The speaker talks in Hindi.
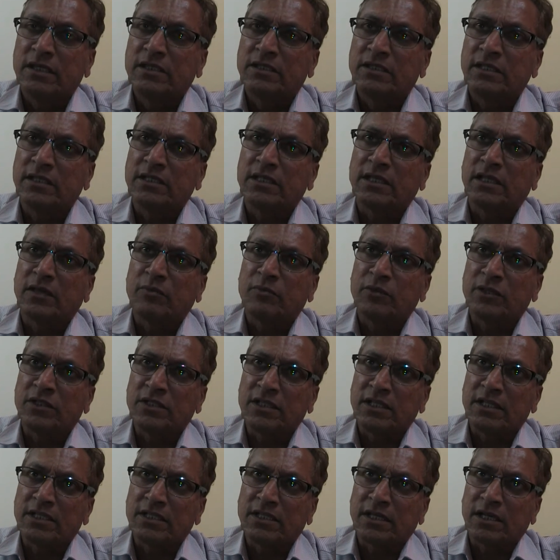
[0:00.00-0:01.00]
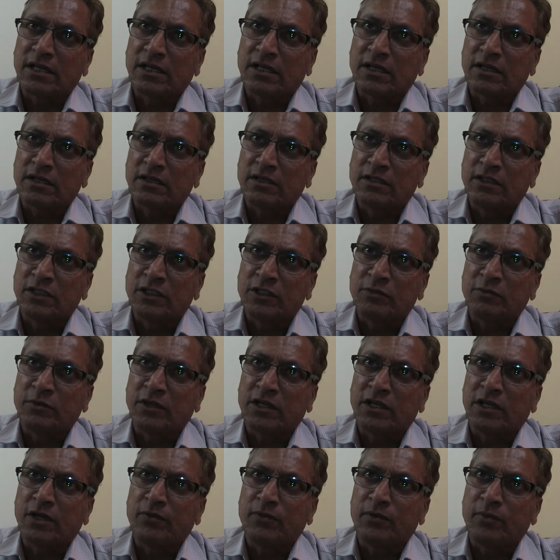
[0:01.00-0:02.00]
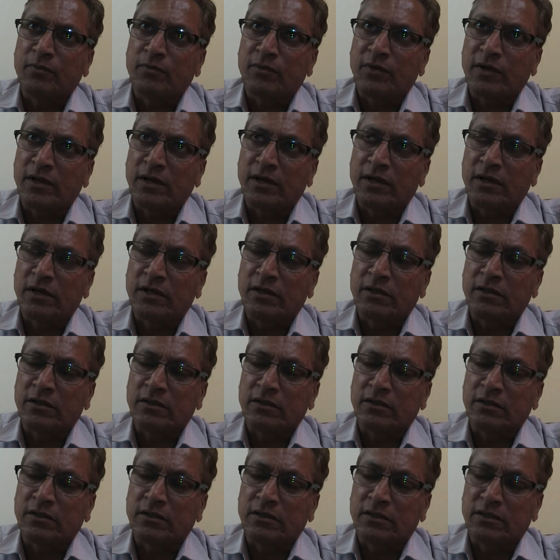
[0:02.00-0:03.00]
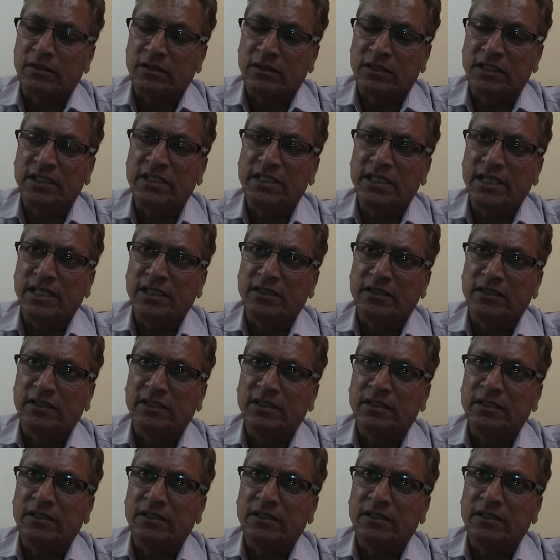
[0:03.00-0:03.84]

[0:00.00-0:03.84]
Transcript: जैसे कि पिछले साल इसमें काफ़ी तेज़ी आई थी